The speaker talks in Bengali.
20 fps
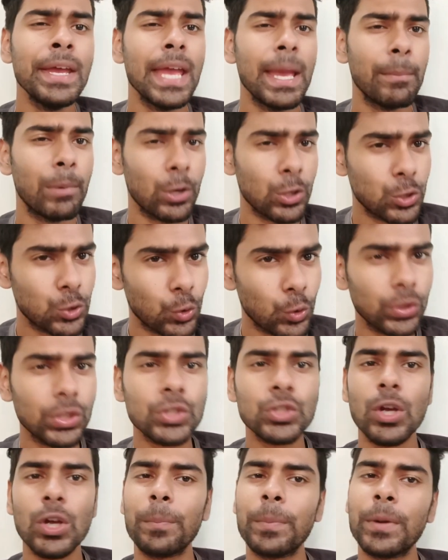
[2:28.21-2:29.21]
এবং যদি
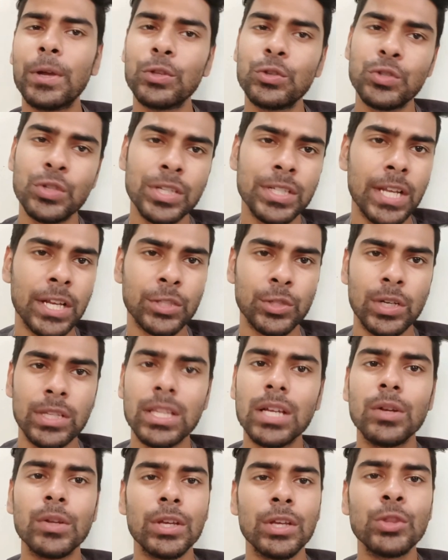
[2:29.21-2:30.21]
সব কিছু ঠিকঠাক চলে
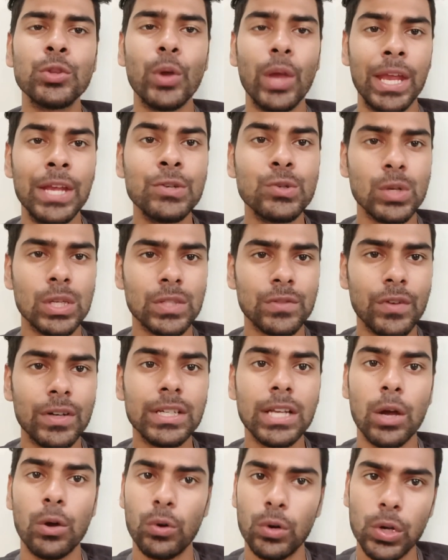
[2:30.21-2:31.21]
তাহলে কিন্তু এই
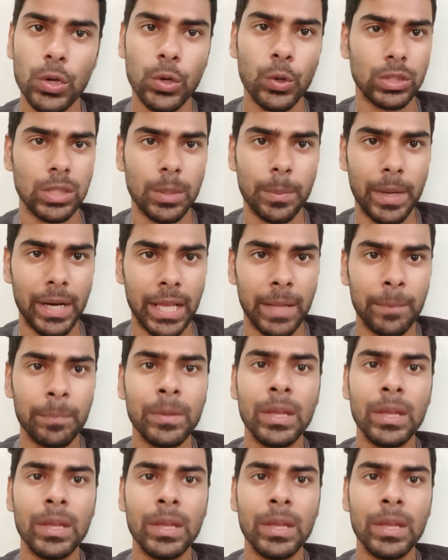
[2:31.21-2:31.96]
ট্রান্সফারটা হলেও হতে পারে